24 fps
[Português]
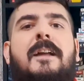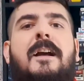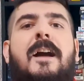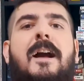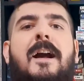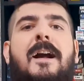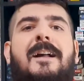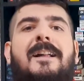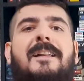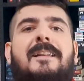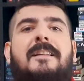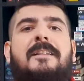
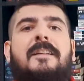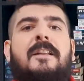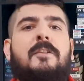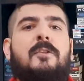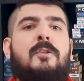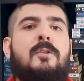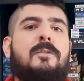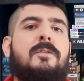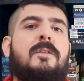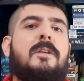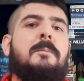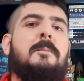Hala, na
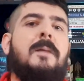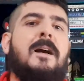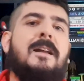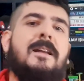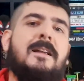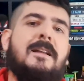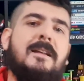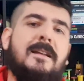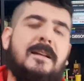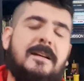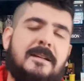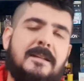nuvem
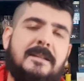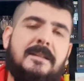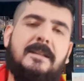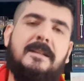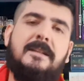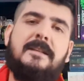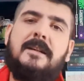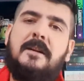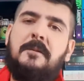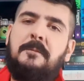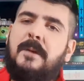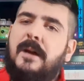Maelani,
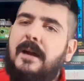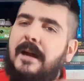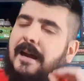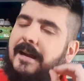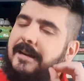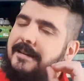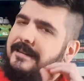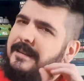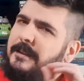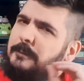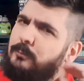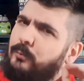que é uma
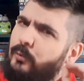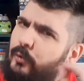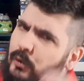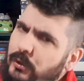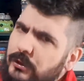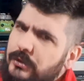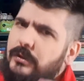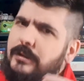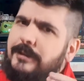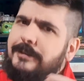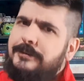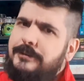raça
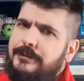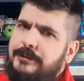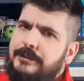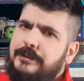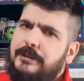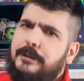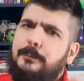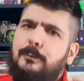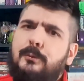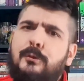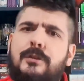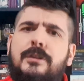muito
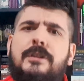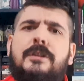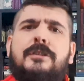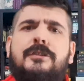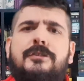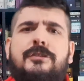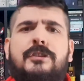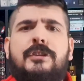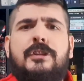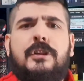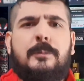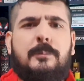antiga, muito
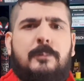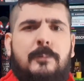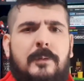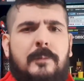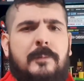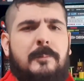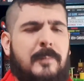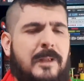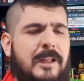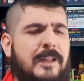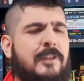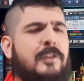antiga
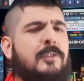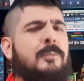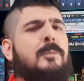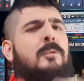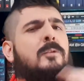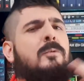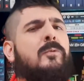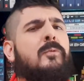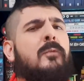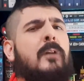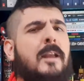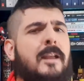
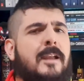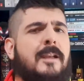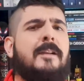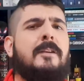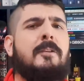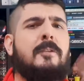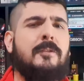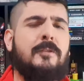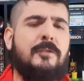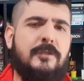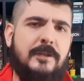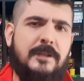mesmo, com
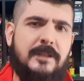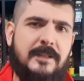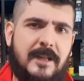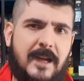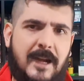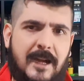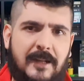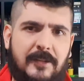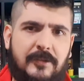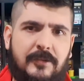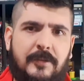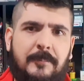éons de
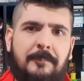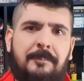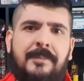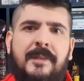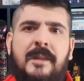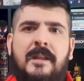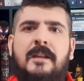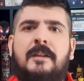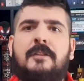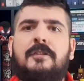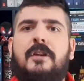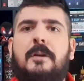idade,
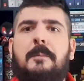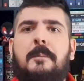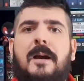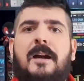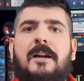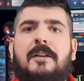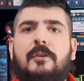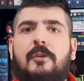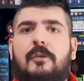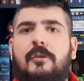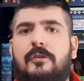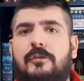
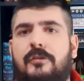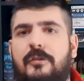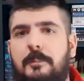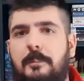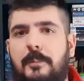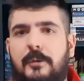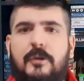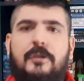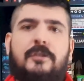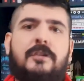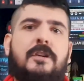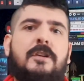chamados de
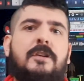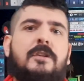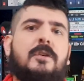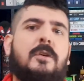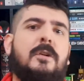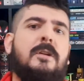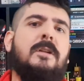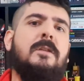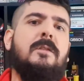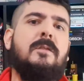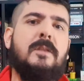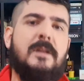
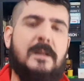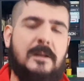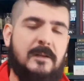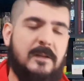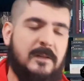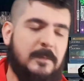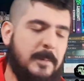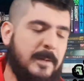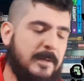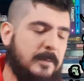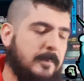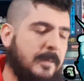progenitores, fizeram
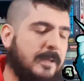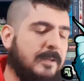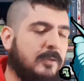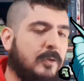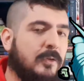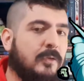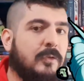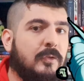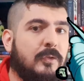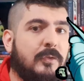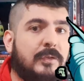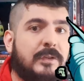
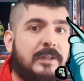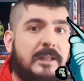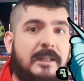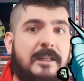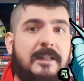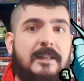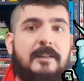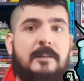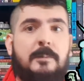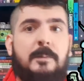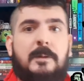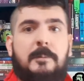experimentos nos
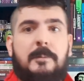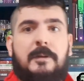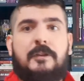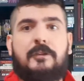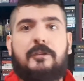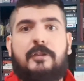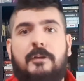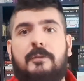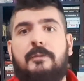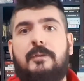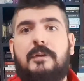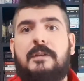Cris
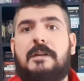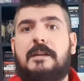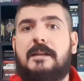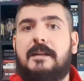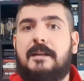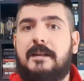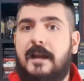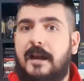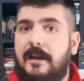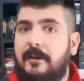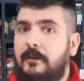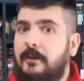primitivos e
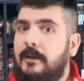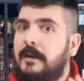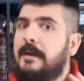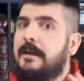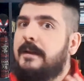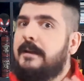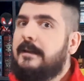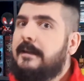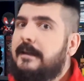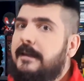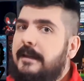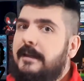criaram
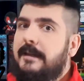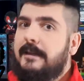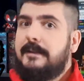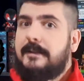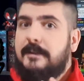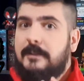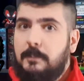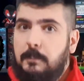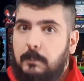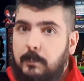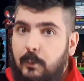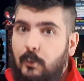
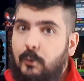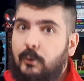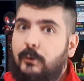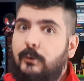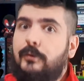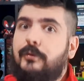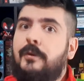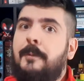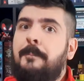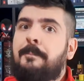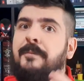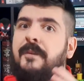Cris
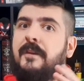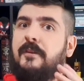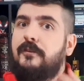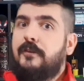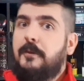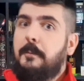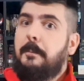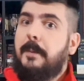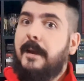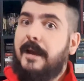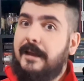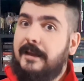puros
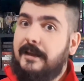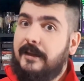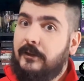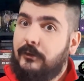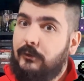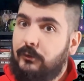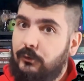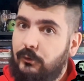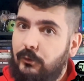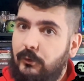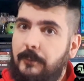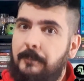de pele
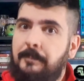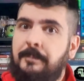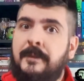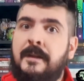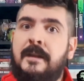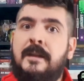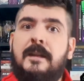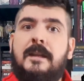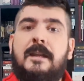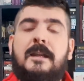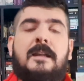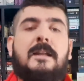azul
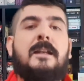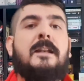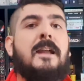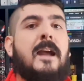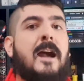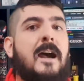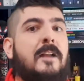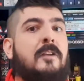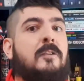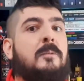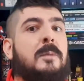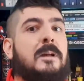e
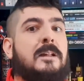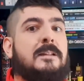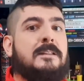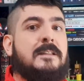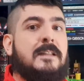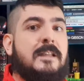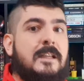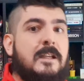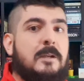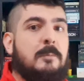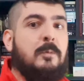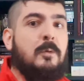criaram uma
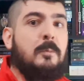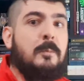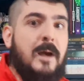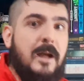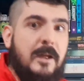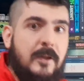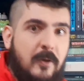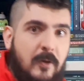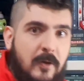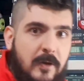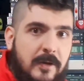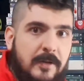tribo
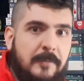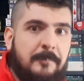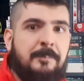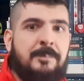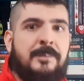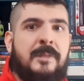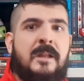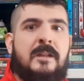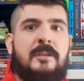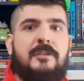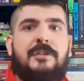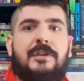maior
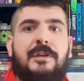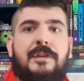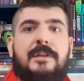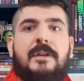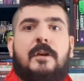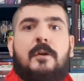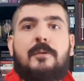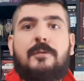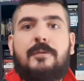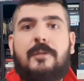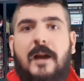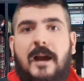de
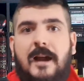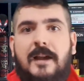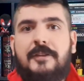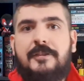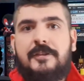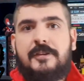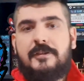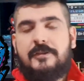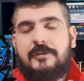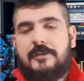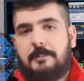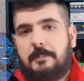
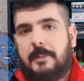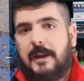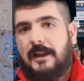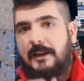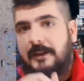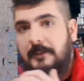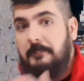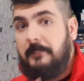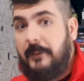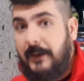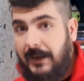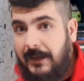selvagens de
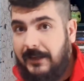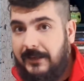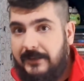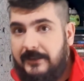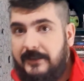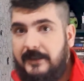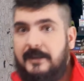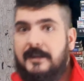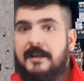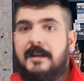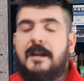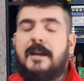pele
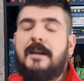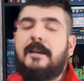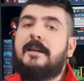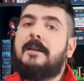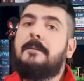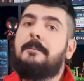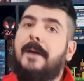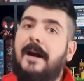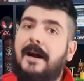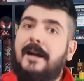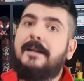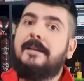pálida,
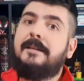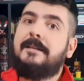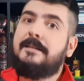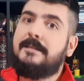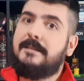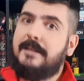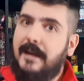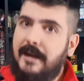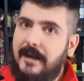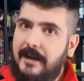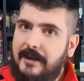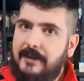que mais
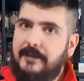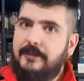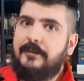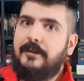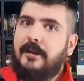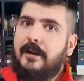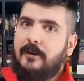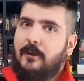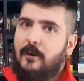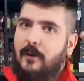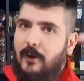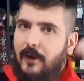
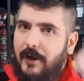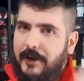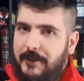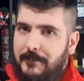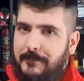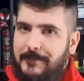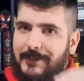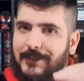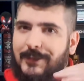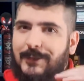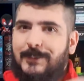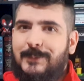tarde, agora
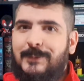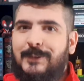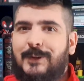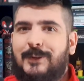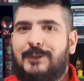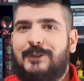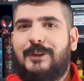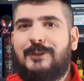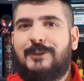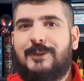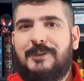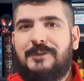mesmo que
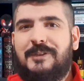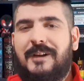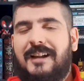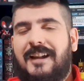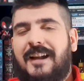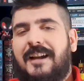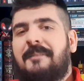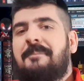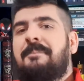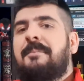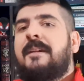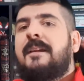eu já vou
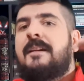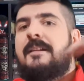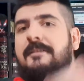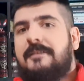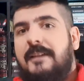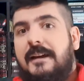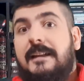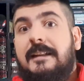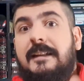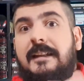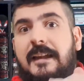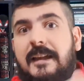falar,
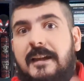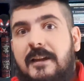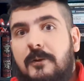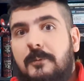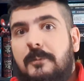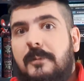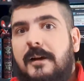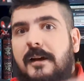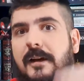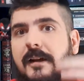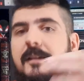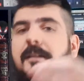vai ter
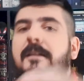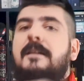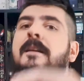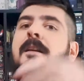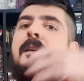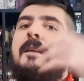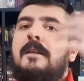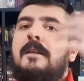uma,